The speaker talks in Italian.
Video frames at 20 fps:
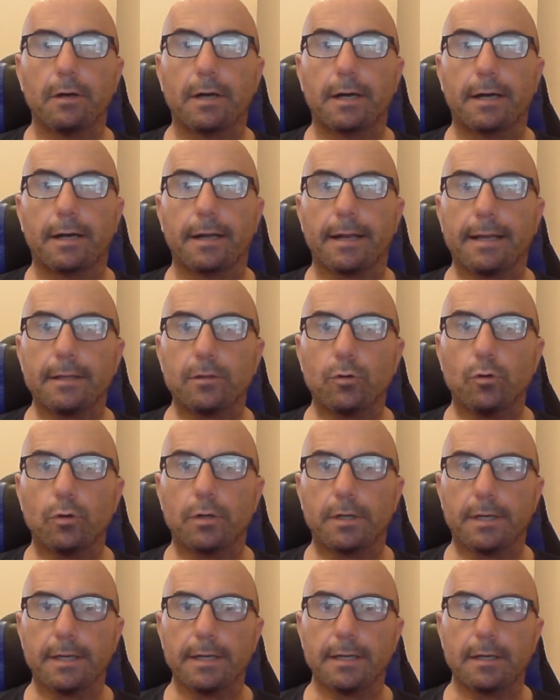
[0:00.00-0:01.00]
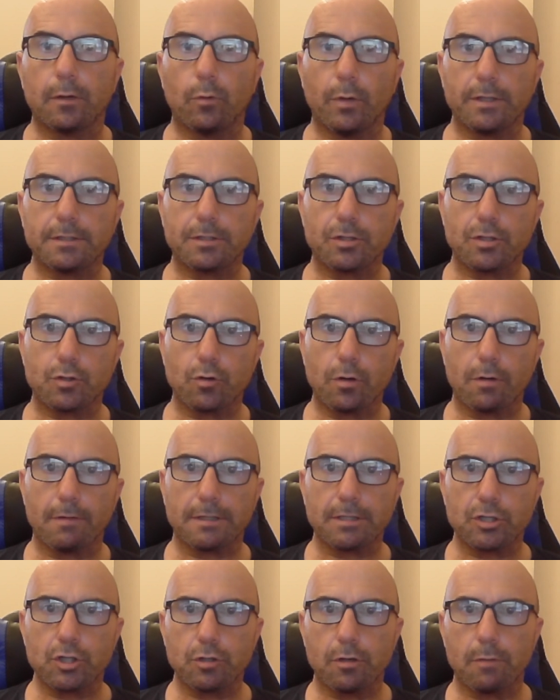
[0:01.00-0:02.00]
Credo che questa cessione
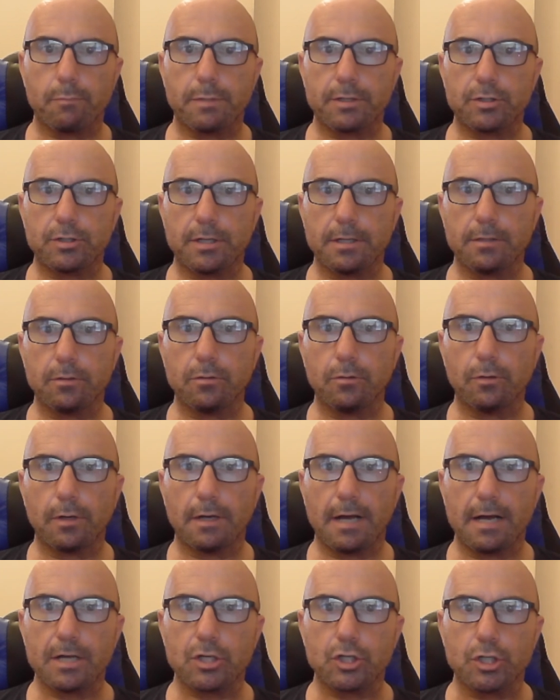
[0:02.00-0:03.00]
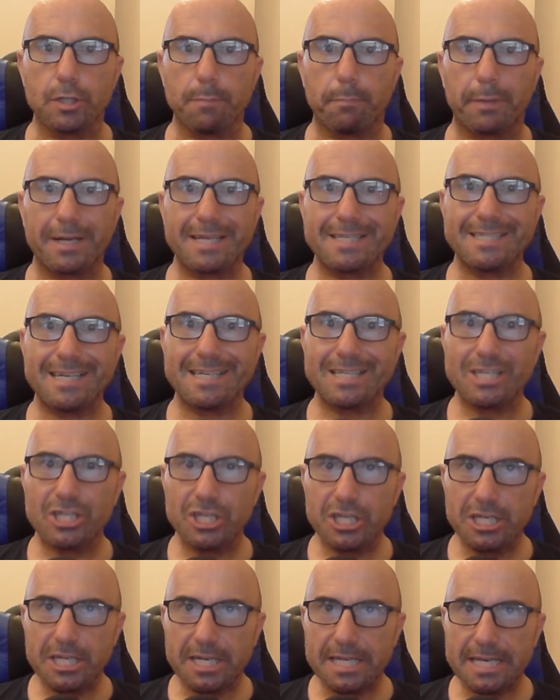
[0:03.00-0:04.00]
al 95% lasci
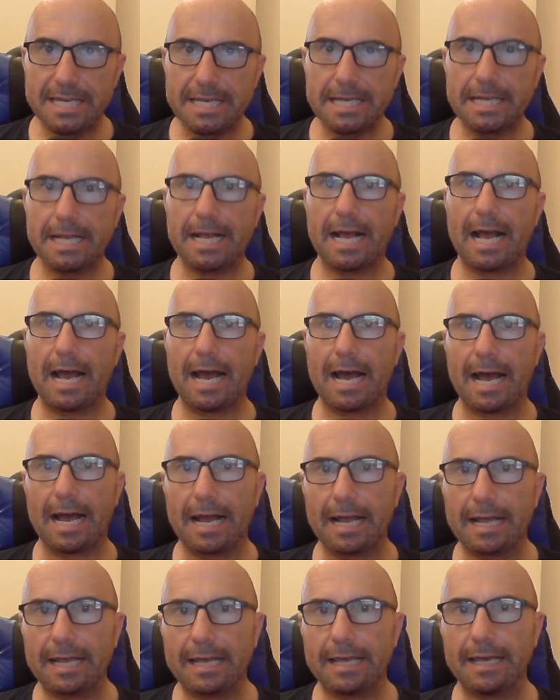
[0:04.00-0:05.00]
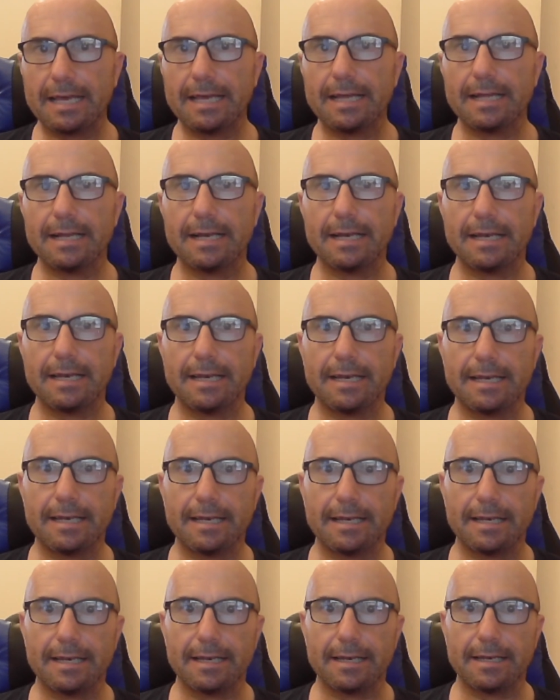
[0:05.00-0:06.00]
presagire anche
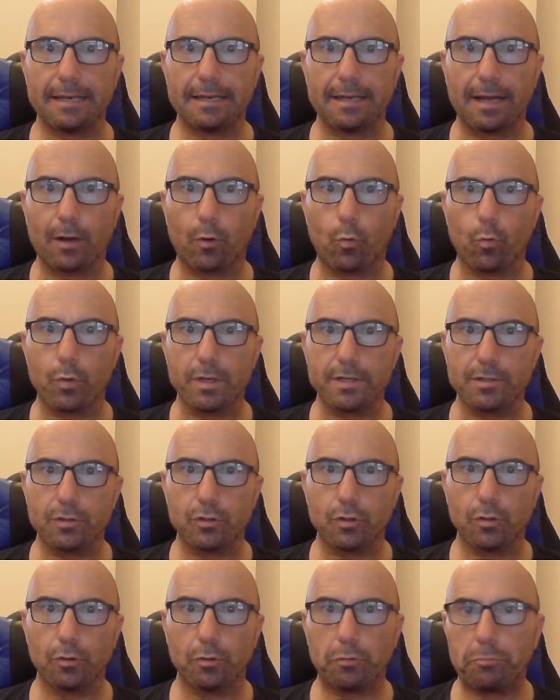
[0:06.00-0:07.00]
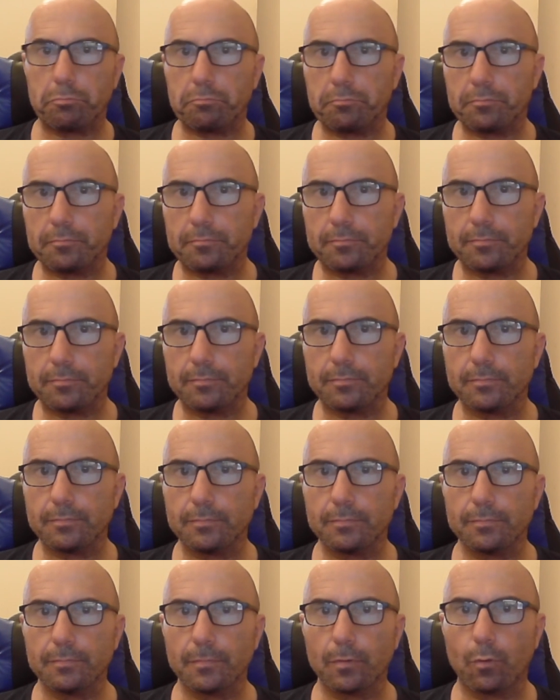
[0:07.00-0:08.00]
l'acquisto
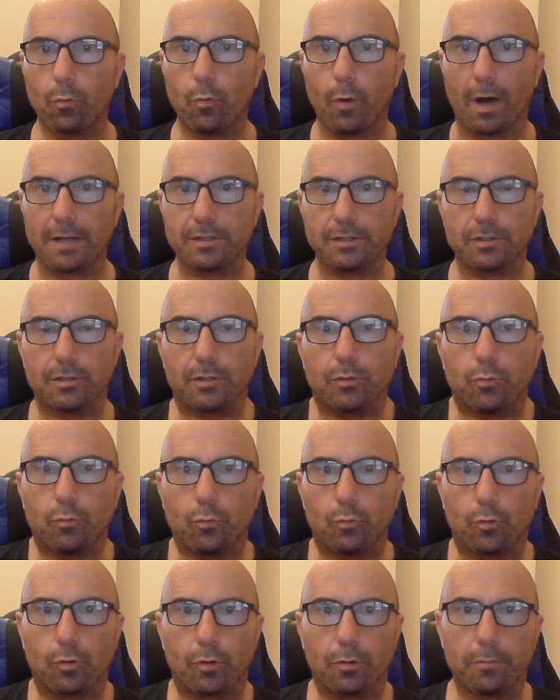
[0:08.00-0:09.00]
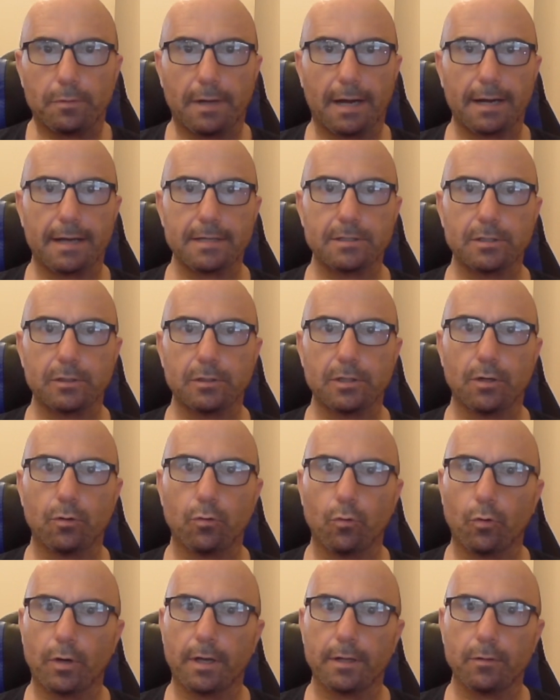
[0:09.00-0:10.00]
quasi sicuro, anche se
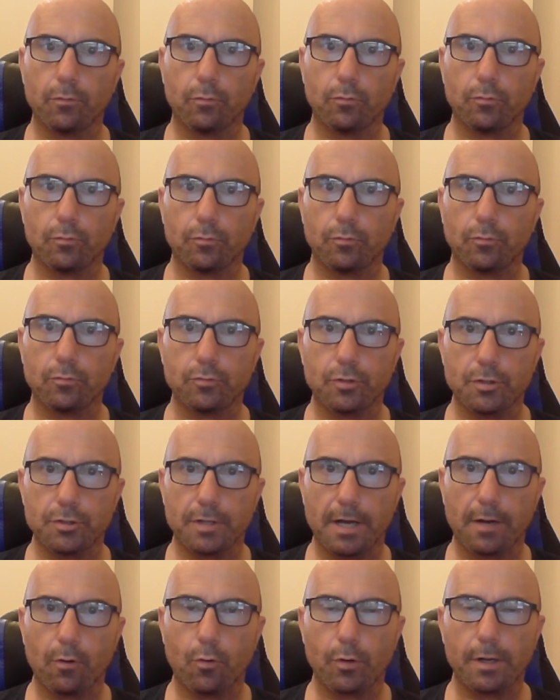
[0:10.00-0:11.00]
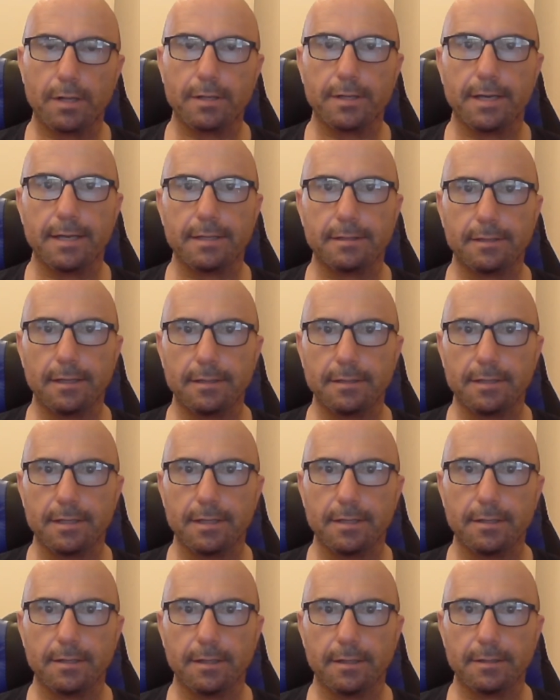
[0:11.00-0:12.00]
dicono che non, non si sa ancora niente,
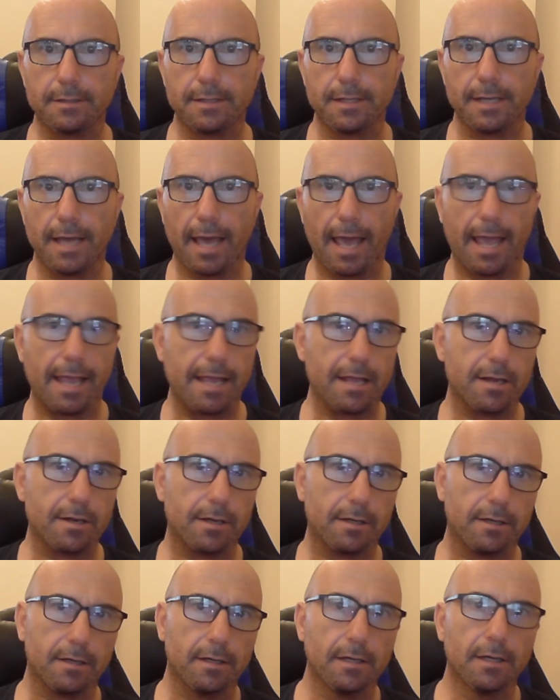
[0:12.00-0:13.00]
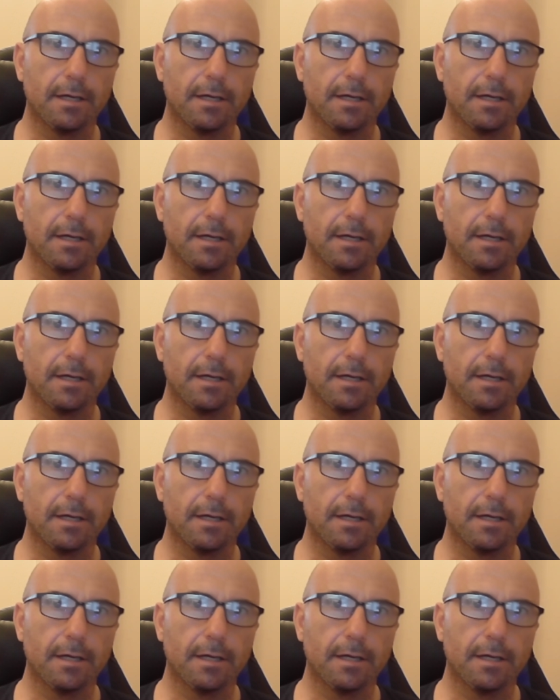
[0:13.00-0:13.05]
di, di Hain